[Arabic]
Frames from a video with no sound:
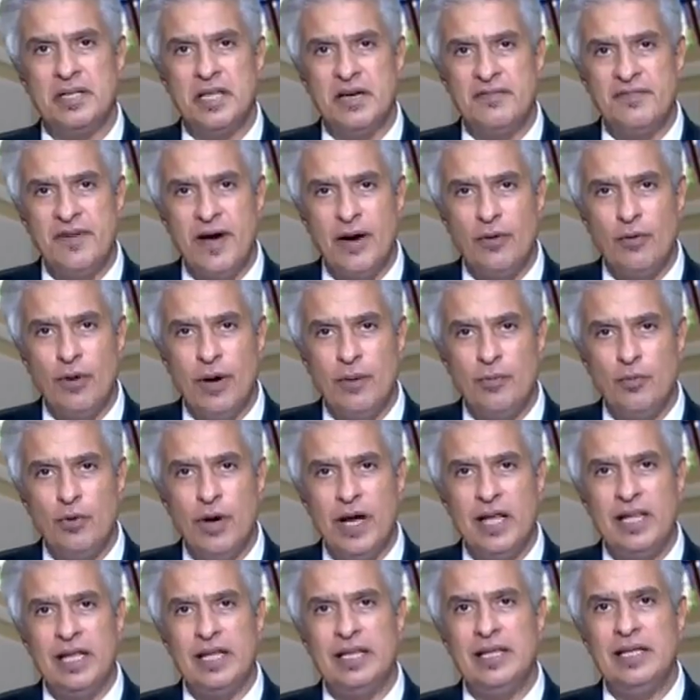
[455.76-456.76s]
دفعوا
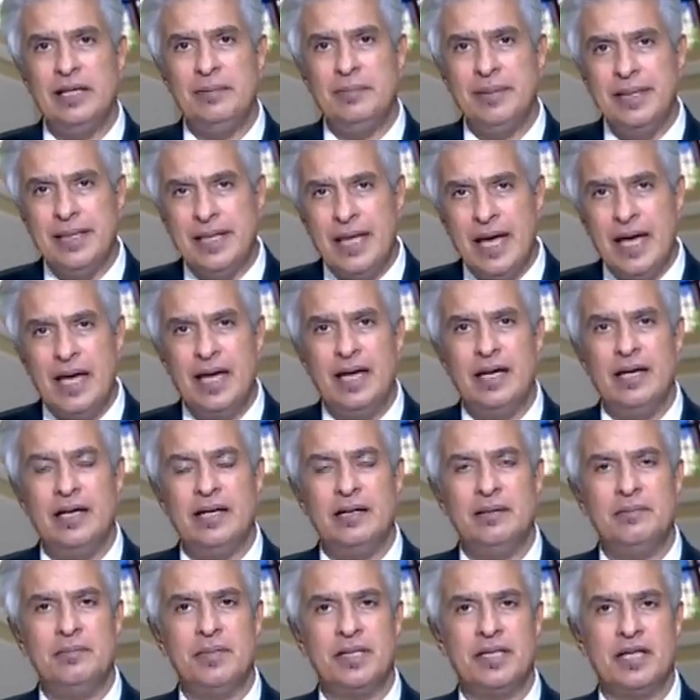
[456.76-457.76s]
اموالا لبناء
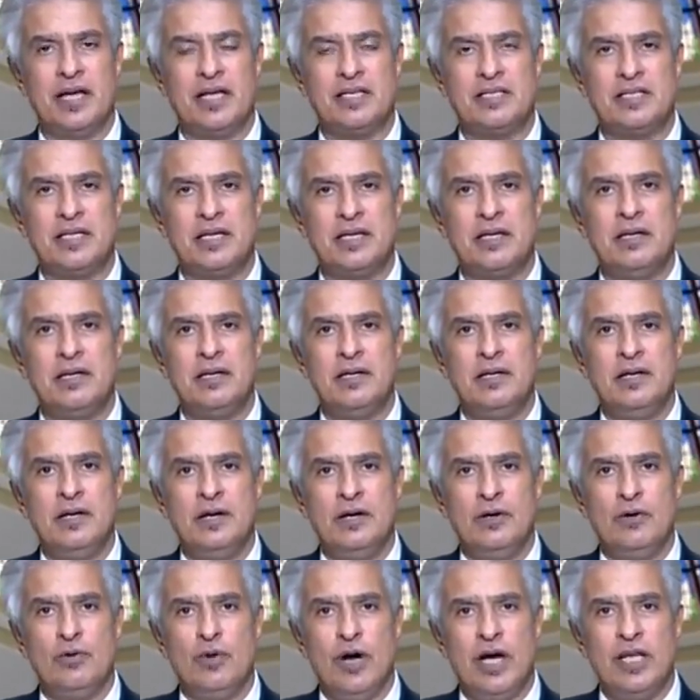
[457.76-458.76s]
آه، مدرسه
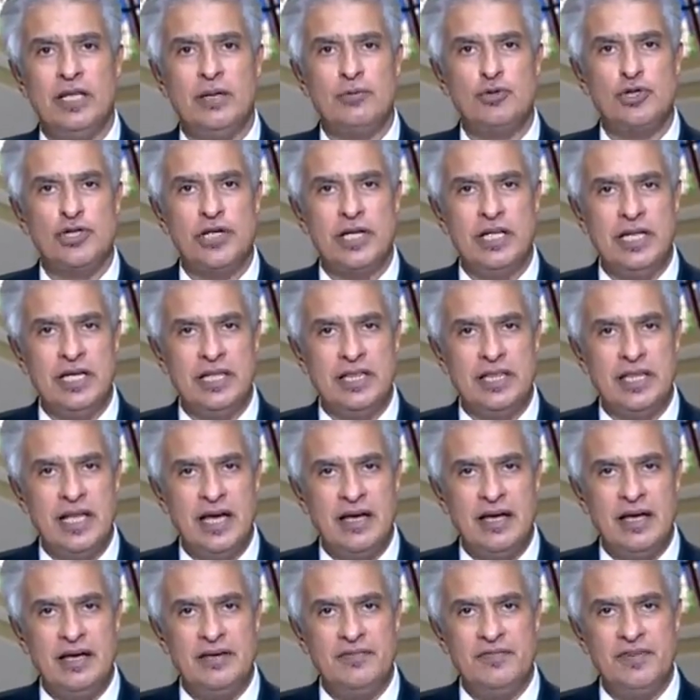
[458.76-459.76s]
واحنا
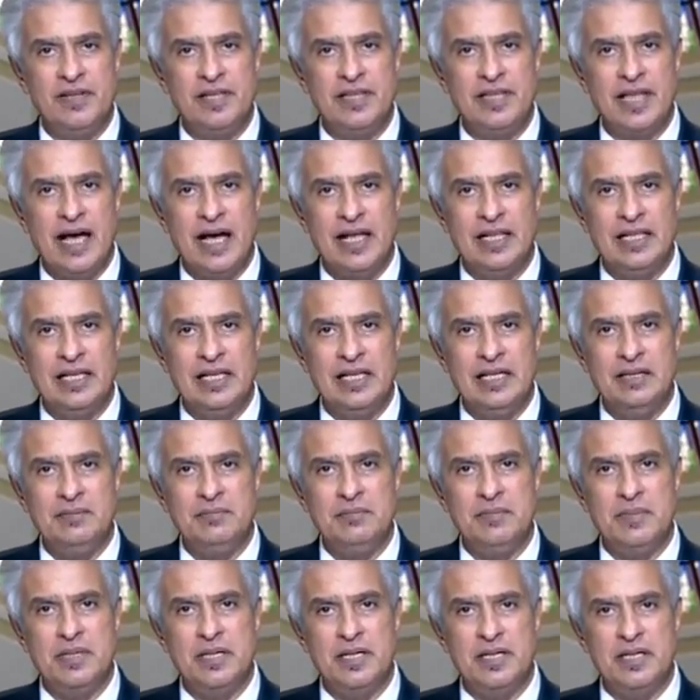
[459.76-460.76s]
مشكلتنا في
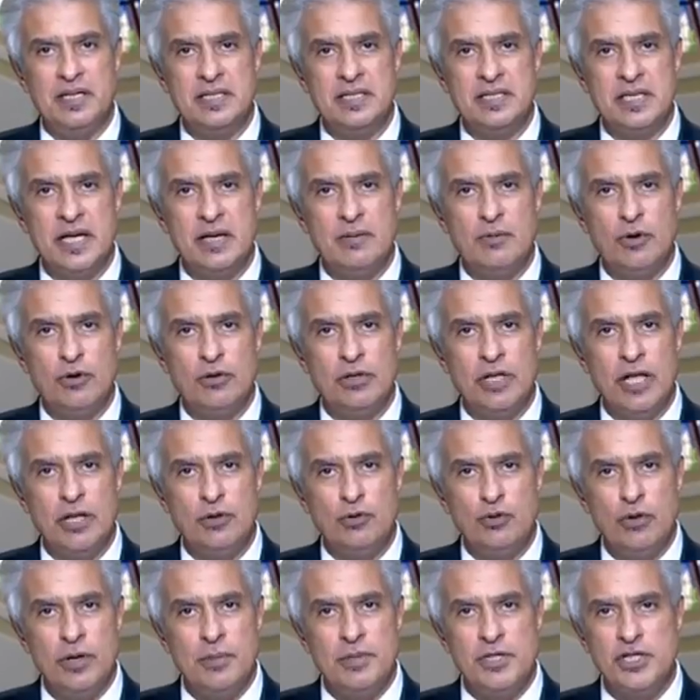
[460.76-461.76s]
التعليم زي ما قلنا
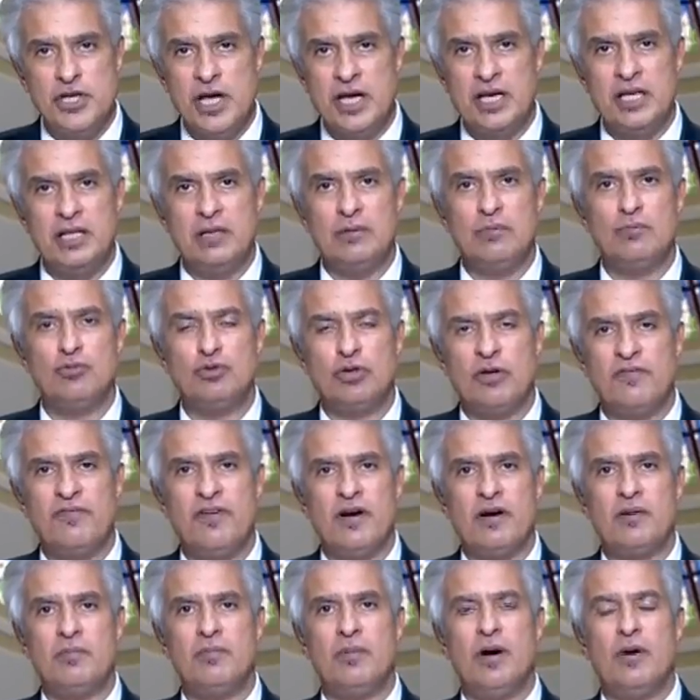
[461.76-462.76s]
لكم هي مشاكل
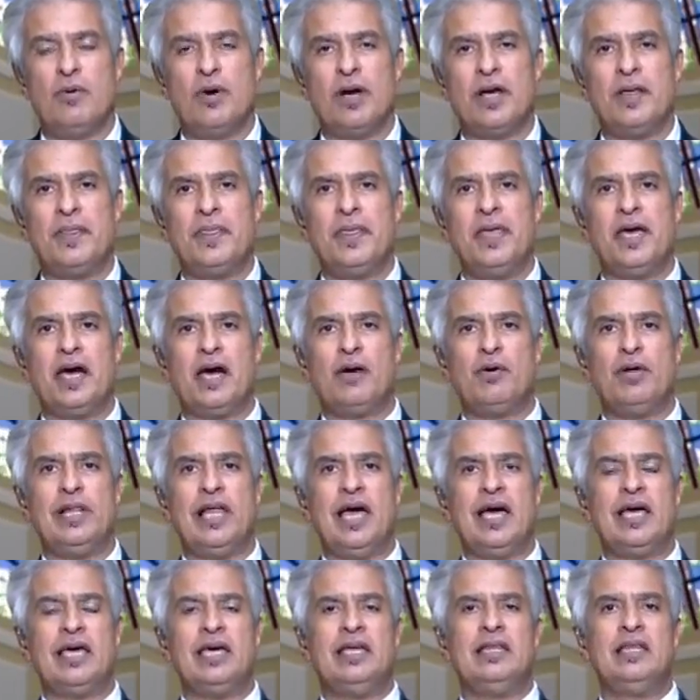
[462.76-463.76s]
متفاقمه وكثيره
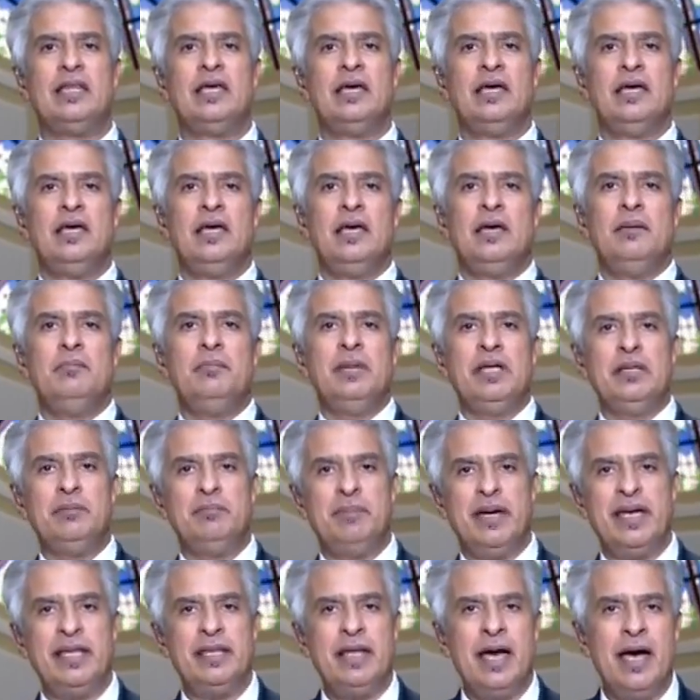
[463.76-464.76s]
ولكن
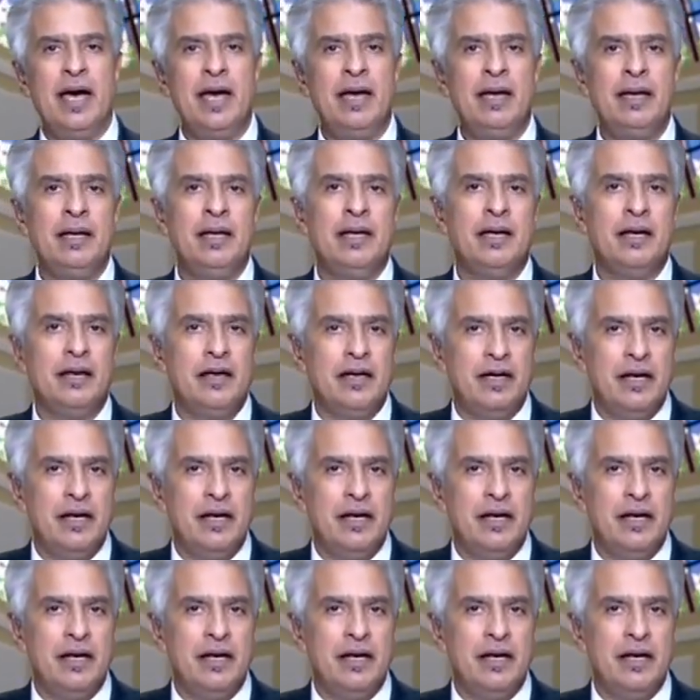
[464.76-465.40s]
من بينها